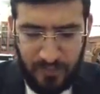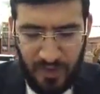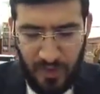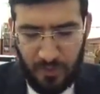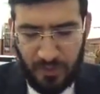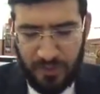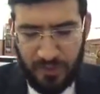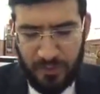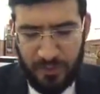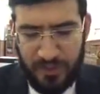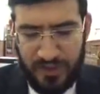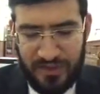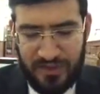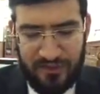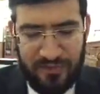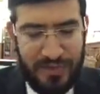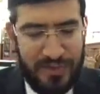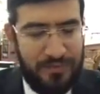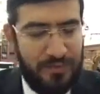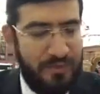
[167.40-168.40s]
Он окунается
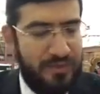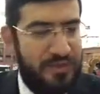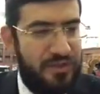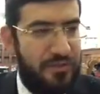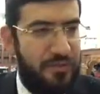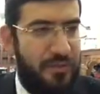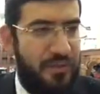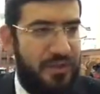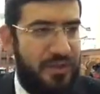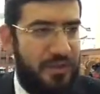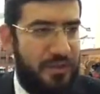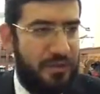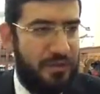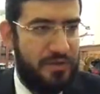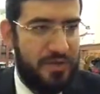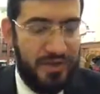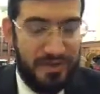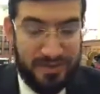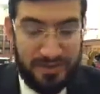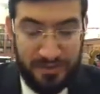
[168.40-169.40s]
в микву, на седьмой день он
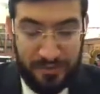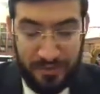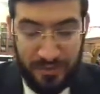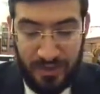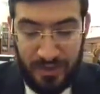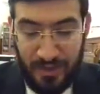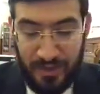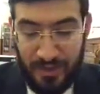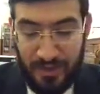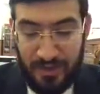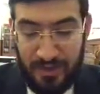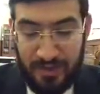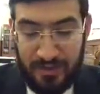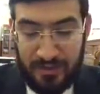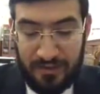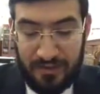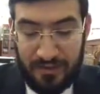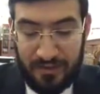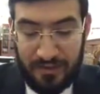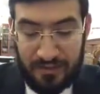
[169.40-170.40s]
чист.
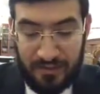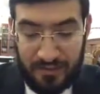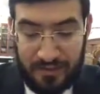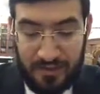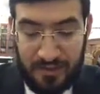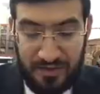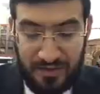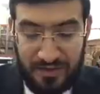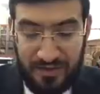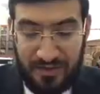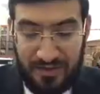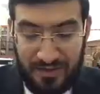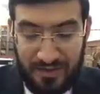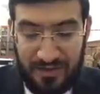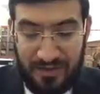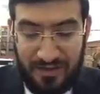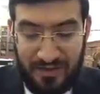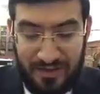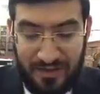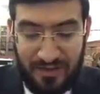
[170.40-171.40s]
Значит, э,
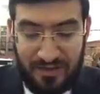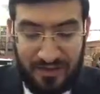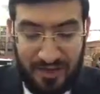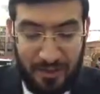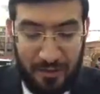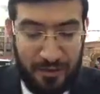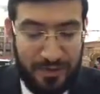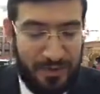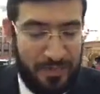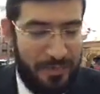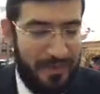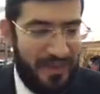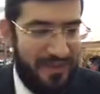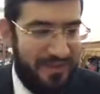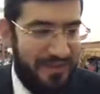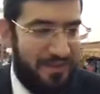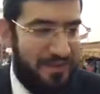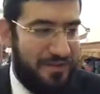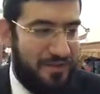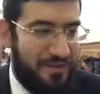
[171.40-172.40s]
и с какой-то
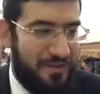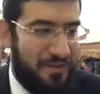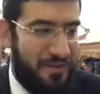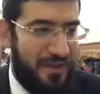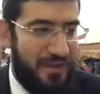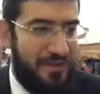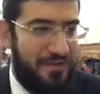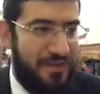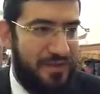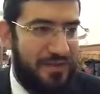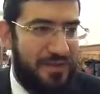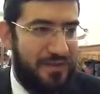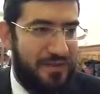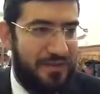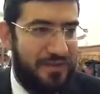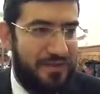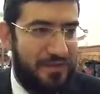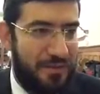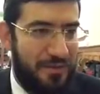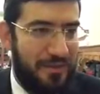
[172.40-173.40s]
периодичностью, раз в
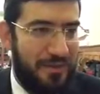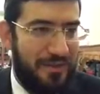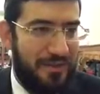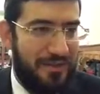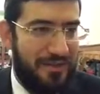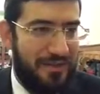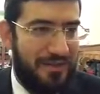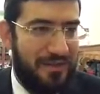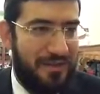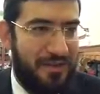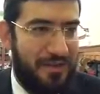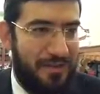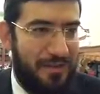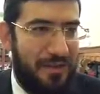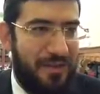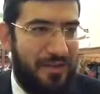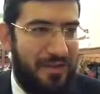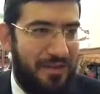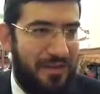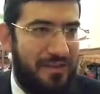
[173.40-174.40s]
несколько сот лет, э,
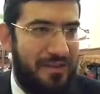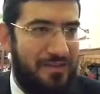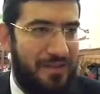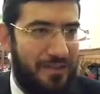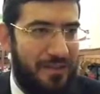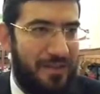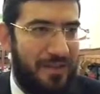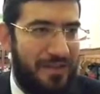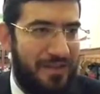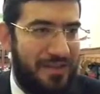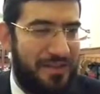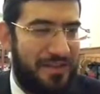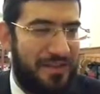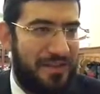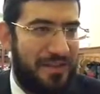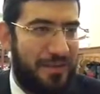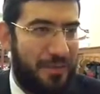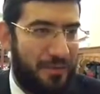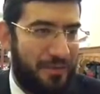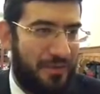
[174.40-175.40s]
появлялась новая рыжая
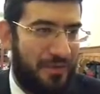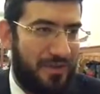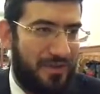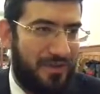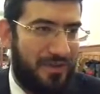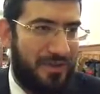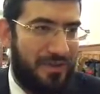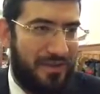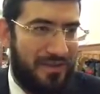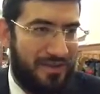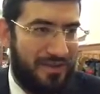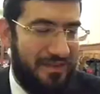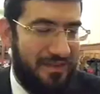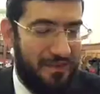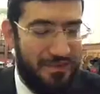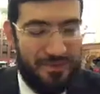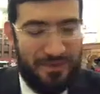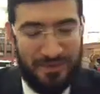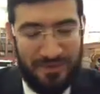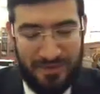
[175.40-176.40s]
корова, и
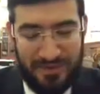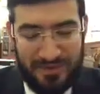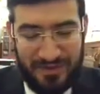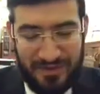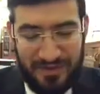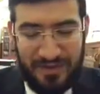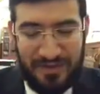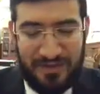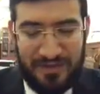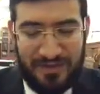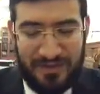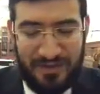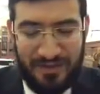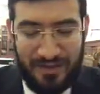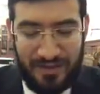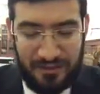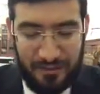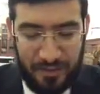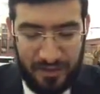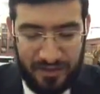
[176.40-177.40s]
ее, соответственно, для этой
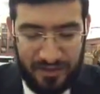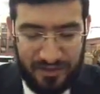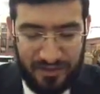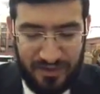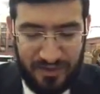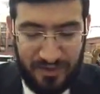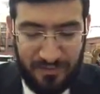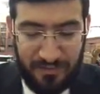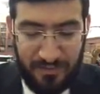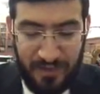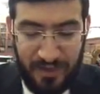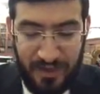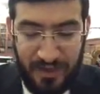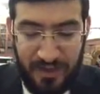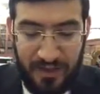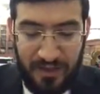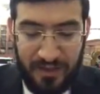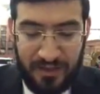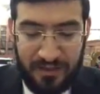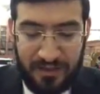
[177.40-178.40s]
цели использовали.
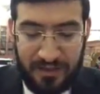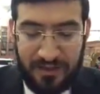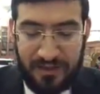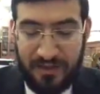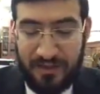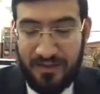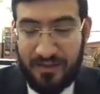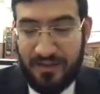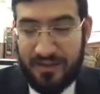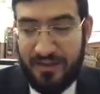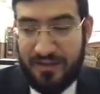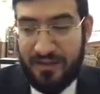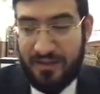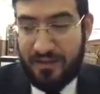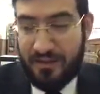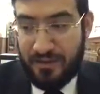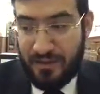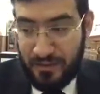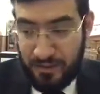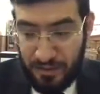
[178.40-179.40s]
Так э,
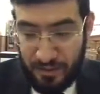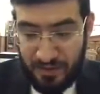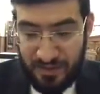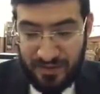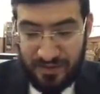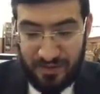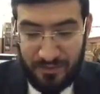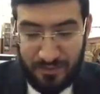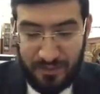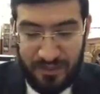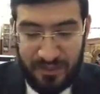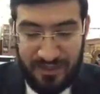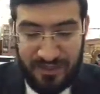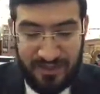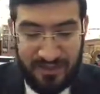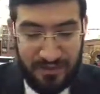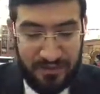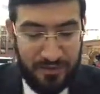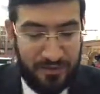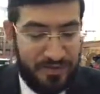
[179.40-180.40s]
есть еще одно
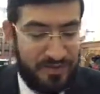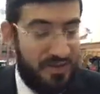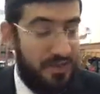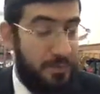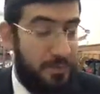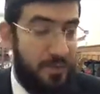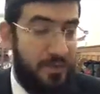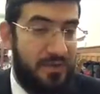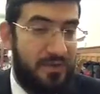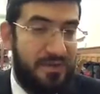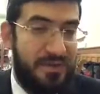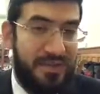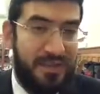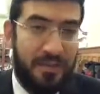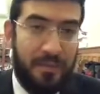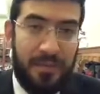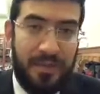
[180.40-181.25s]
понятие, которое здесь используется, это